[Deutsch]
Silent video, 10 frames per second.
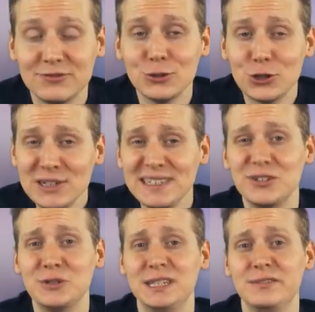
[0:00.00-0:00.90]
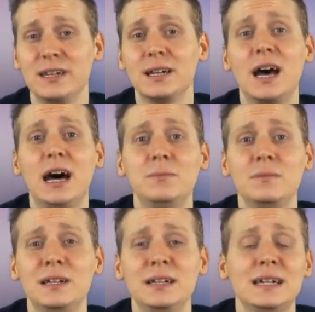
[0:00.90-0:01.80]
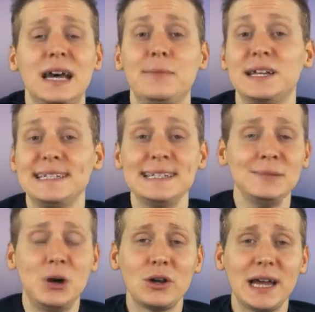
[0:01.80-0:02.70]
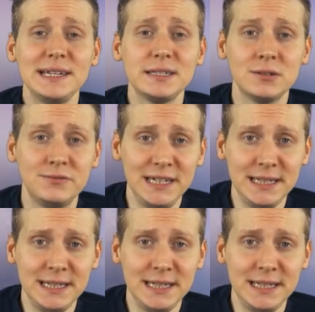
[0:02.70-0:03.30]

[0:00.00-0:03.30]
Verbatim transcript: er wohl doch nicht so tief gegraben. Aber das ist ihm auch gar nicht so